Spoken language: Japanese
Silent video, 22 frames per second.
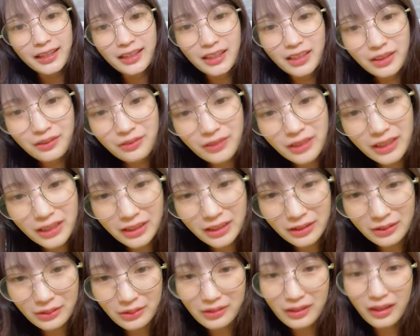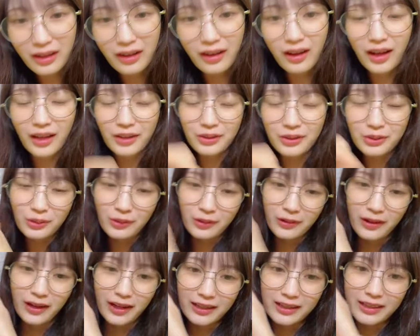インフィニットさんハート
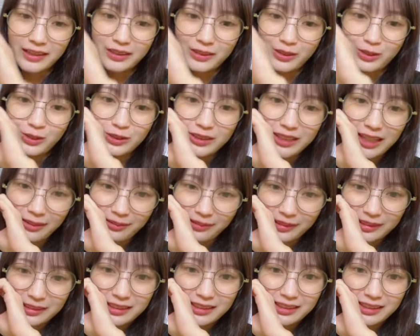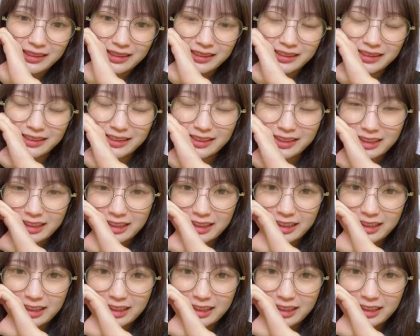ありがとうございます